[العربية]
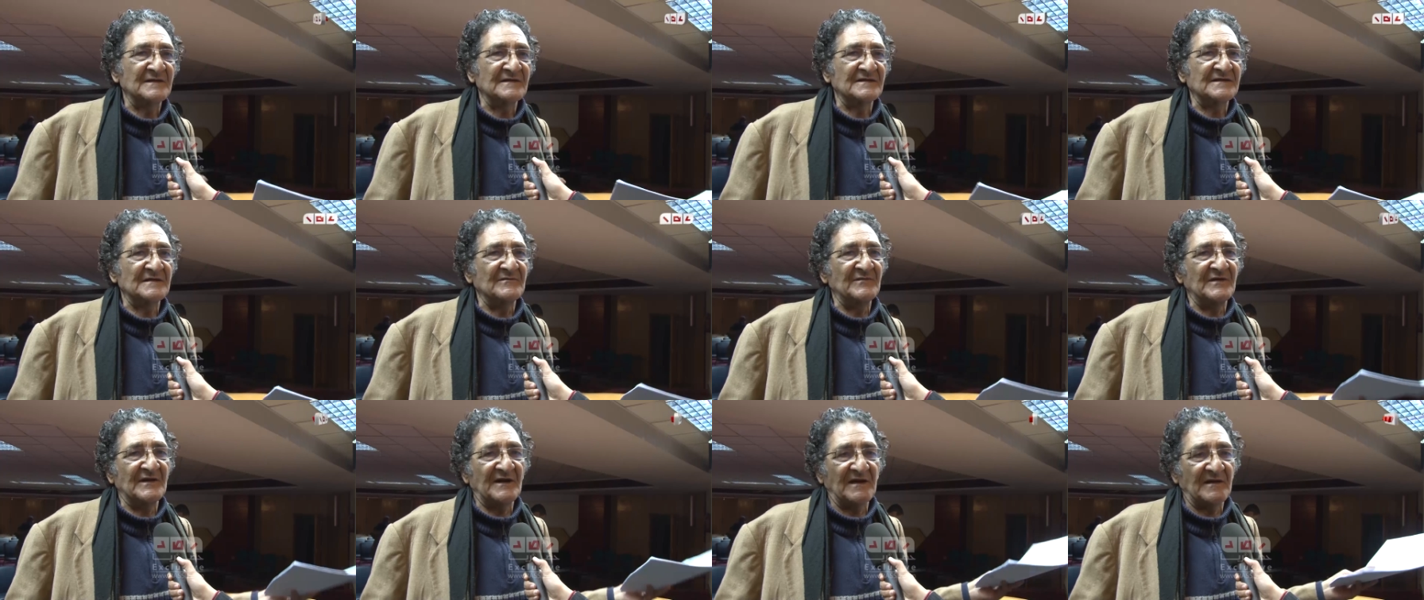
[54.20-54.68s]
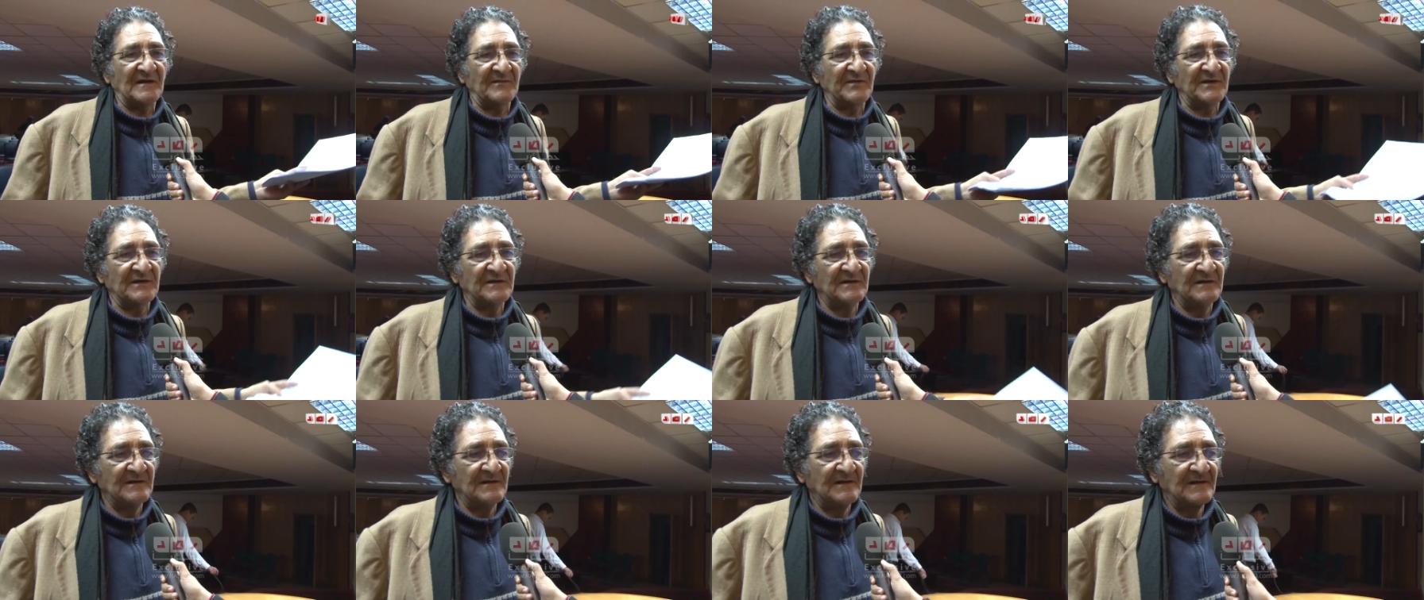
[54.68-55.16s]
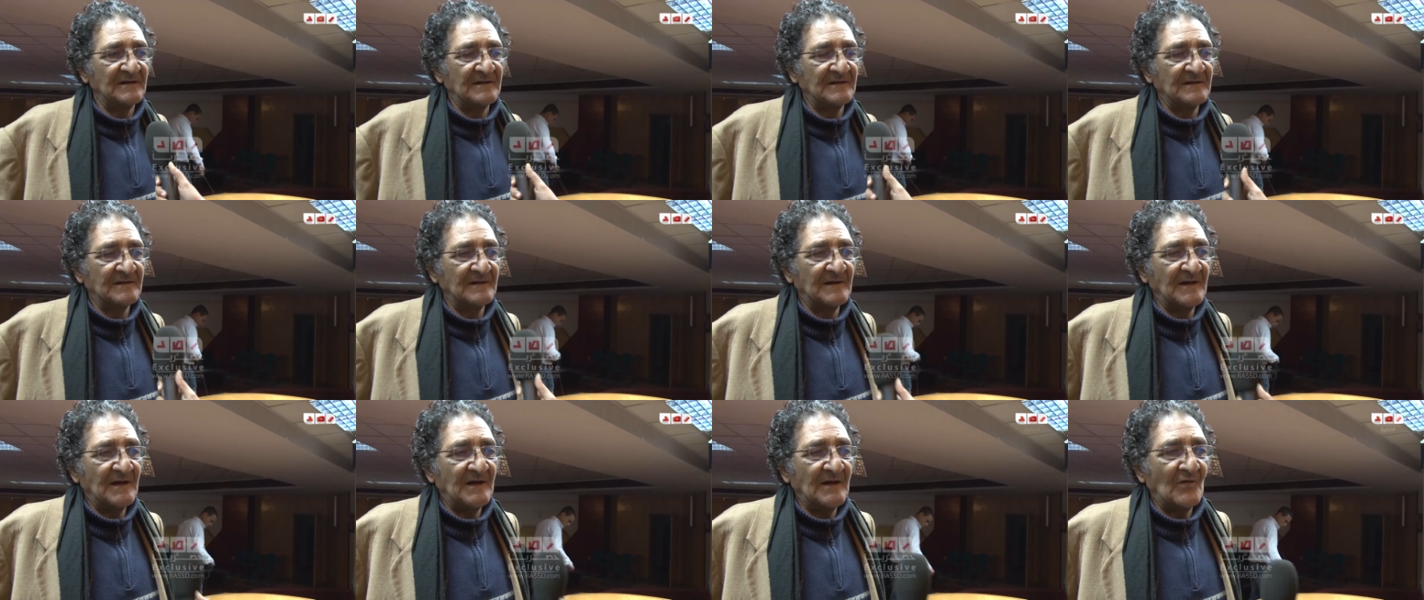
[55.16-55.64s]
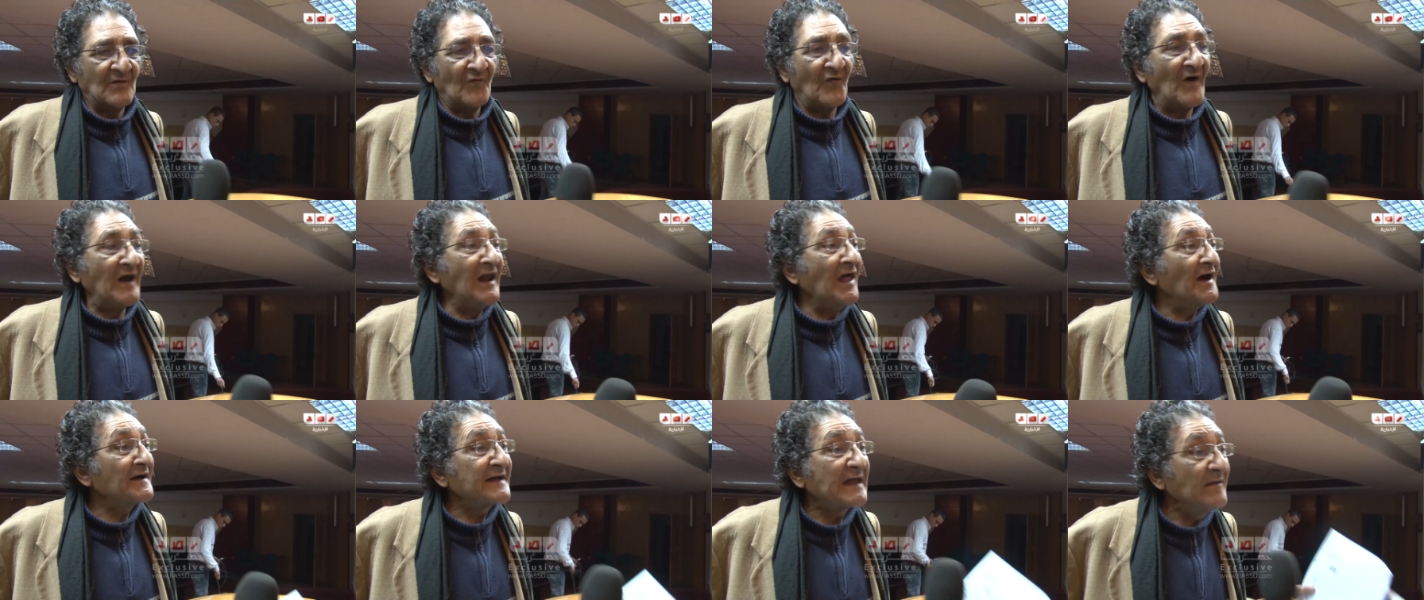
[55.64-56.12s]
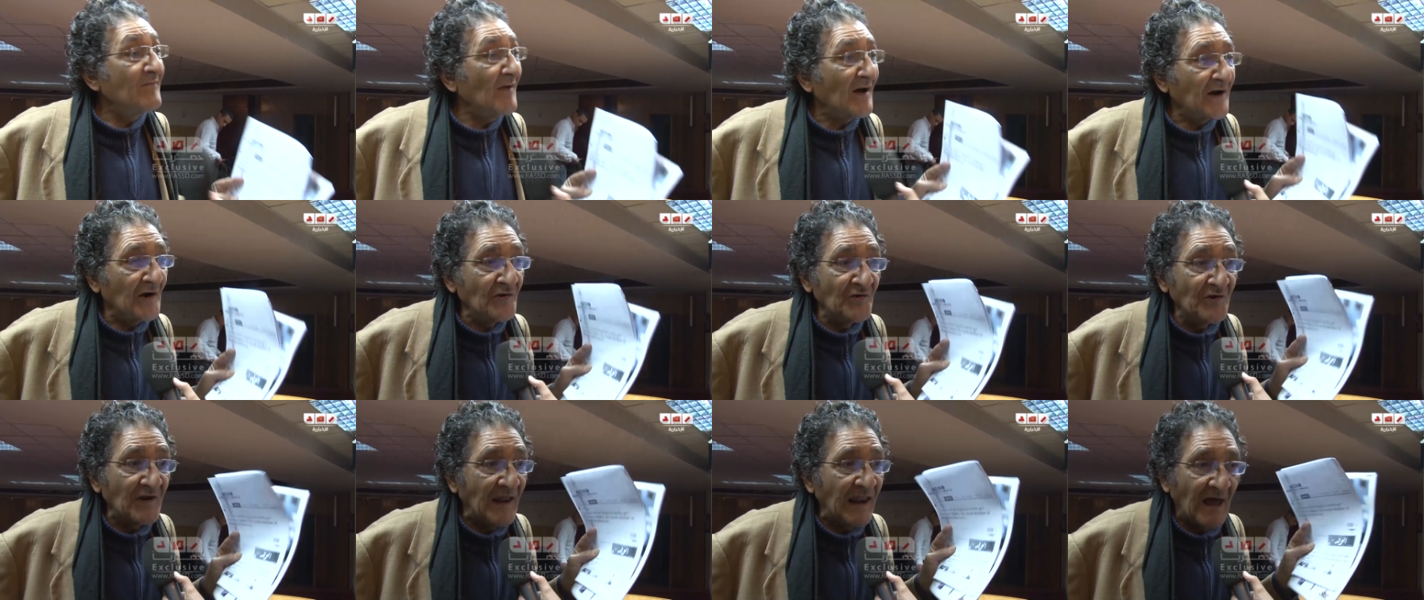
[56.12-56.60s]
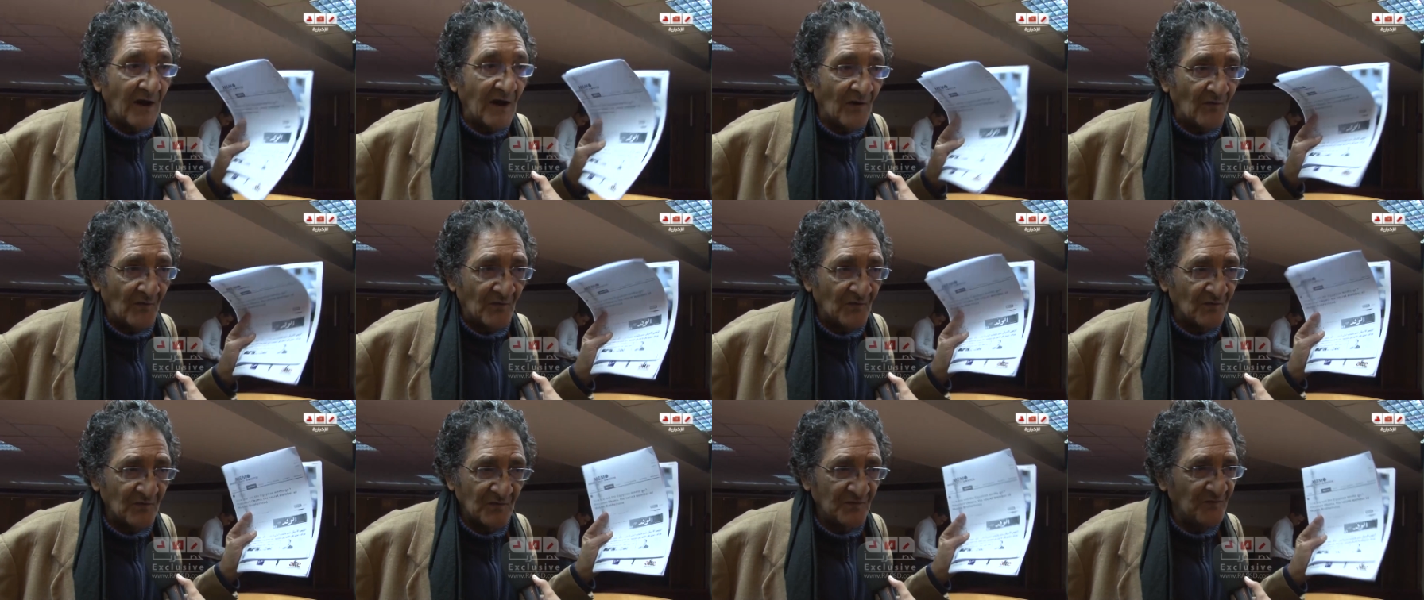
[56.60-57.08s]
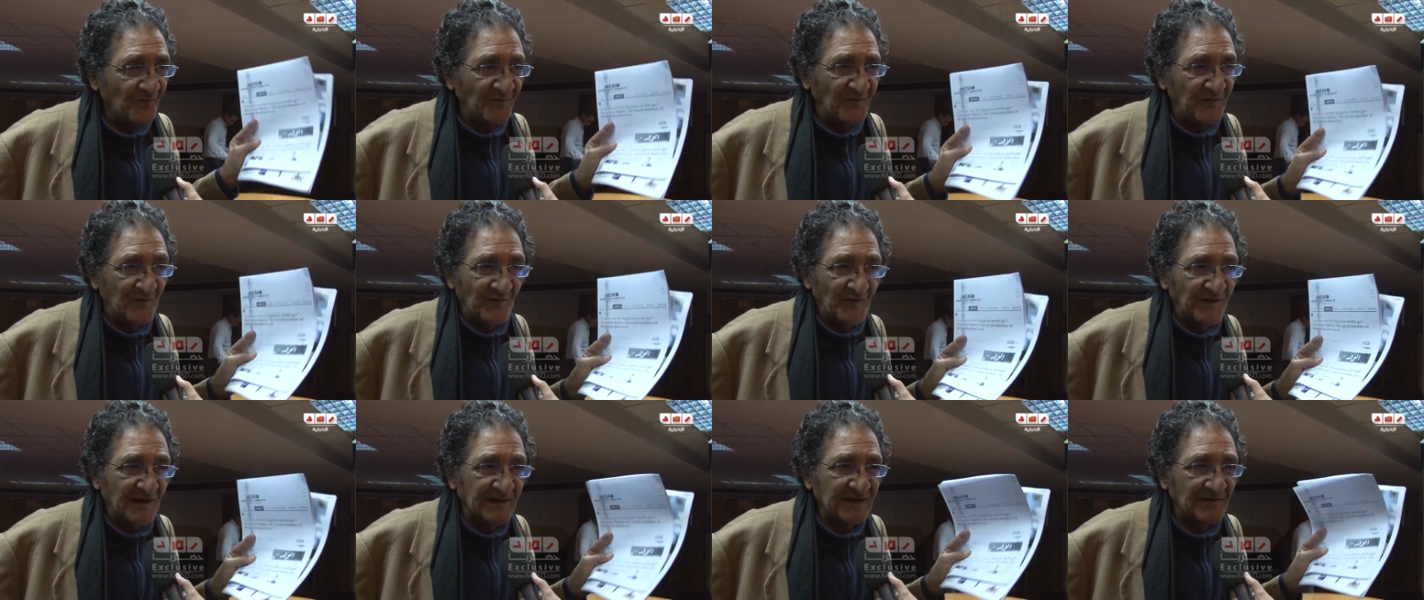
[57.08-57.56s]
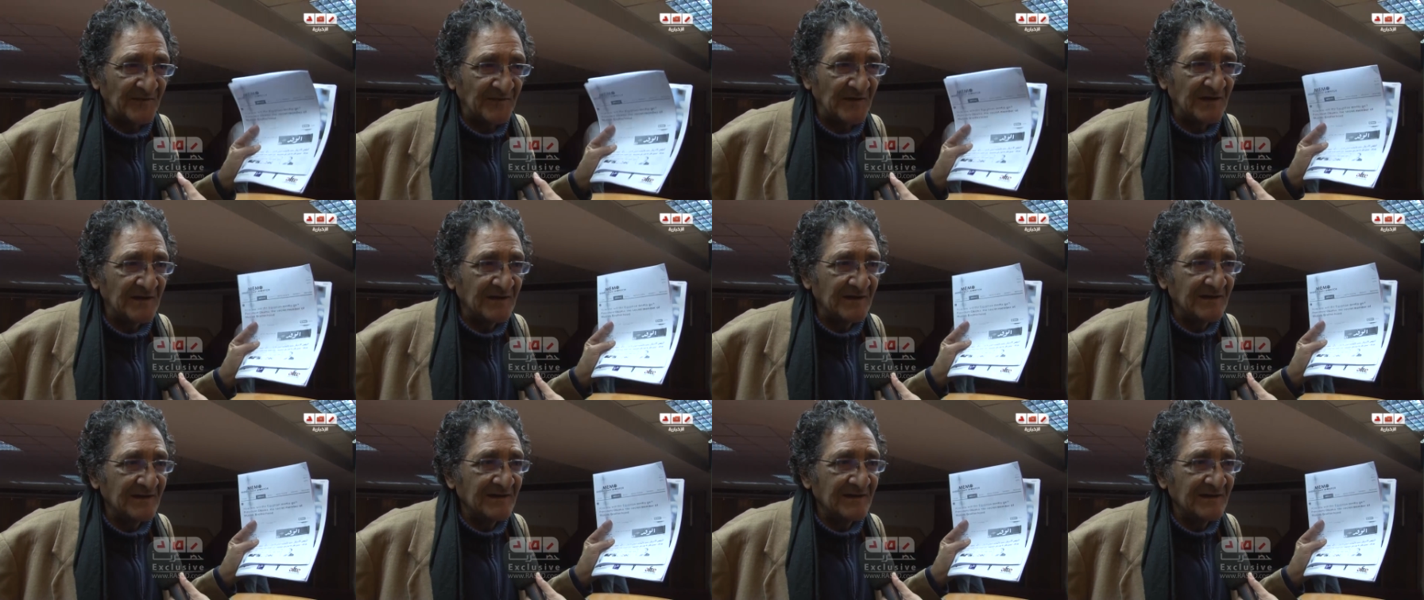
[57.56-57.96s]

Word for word: تنظيم ارهابي ولا قيمه قانونيه له بالمناسبه